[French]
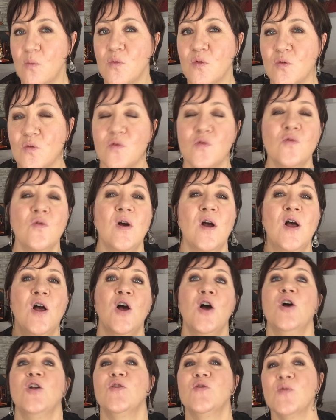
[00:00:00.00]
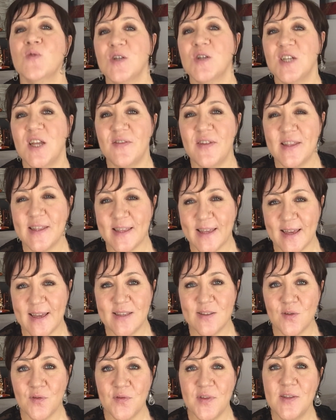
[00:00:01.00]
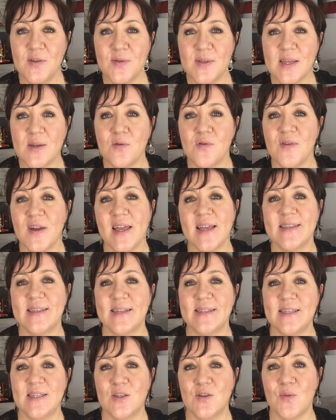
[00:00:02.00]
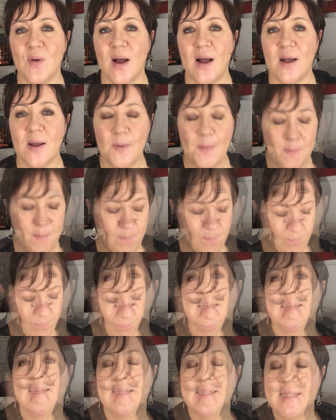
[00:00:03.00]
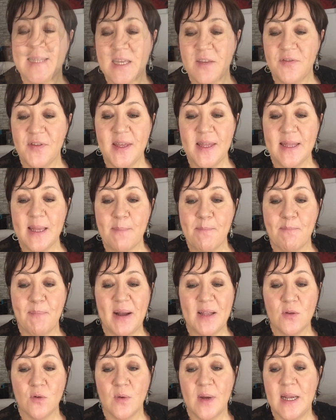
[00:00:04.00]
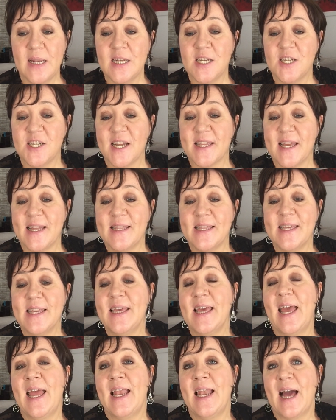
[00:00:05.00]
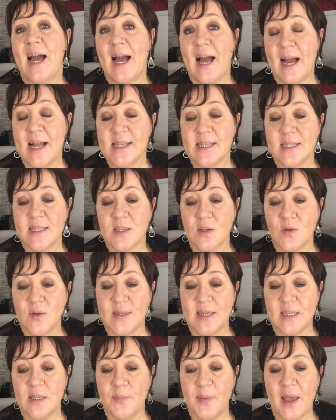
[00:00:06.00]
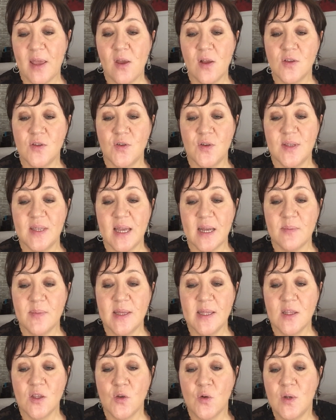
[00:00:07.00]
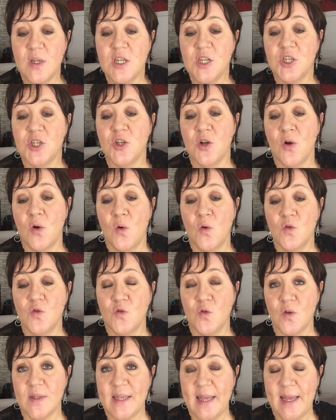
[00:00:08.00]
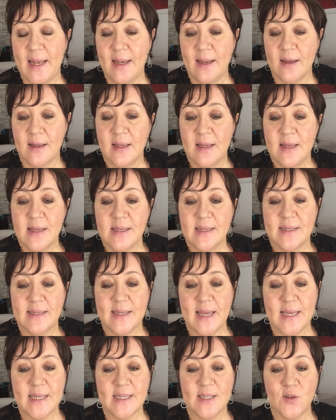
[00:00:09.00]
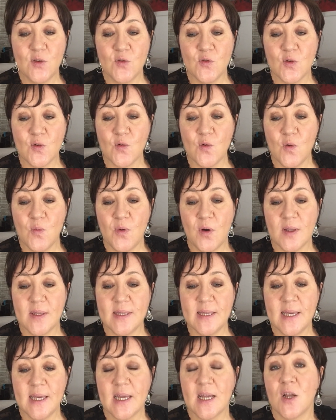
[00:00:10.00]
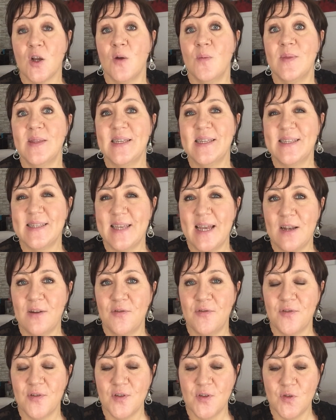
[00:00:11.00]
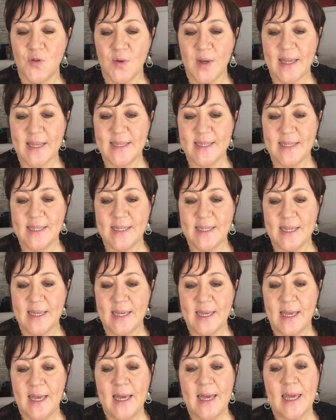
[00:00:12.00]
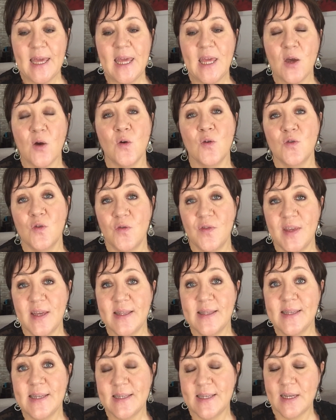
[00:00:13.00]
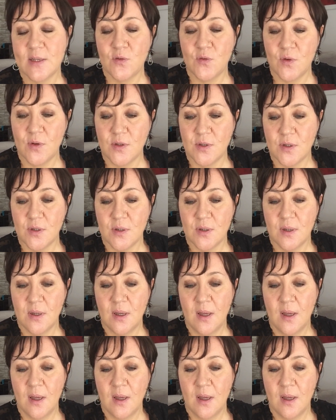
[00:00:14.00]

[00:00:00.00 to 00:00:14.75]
beaucoup. Donc j'avais très envie de découvrir cette histoire. Davy n'aime pas Noël. Chaque année, elle a hâte que cette période se termine, que les gens autour d'elle cessent de se comporter comme des elfes surexcités et redeviennent des adultes.